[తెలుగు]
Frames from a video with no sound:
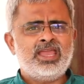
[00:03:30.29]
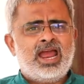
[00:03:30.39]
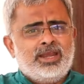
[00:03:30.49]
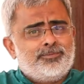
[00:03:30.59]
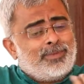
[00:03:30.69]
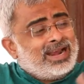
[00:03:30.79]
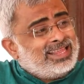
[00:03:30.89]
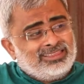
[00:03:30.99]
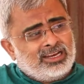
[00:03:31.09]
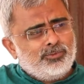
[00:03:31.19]
అంటే
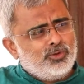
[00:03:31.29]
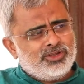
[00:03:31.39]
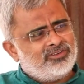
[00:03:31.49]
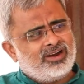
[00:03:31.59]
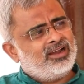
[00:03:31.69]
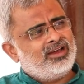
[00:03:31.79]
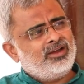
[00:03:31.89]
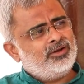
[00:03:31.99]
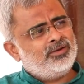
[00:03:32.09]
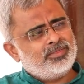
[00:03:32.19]
మనందరము ఇవాళ
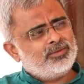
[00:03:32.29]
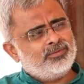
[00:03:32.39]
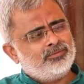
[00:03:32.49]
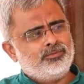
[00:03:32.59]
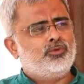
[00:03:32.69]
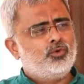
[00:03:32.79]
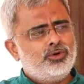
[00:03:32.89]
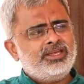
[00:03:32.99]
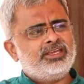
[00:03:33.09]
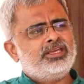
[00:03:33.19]

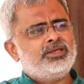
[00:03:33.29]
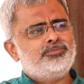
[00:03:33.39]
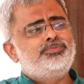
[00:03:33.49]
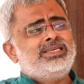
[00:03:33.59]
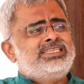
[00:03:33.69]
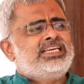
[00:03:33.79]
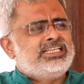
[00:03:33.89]
మోడీ పీజీ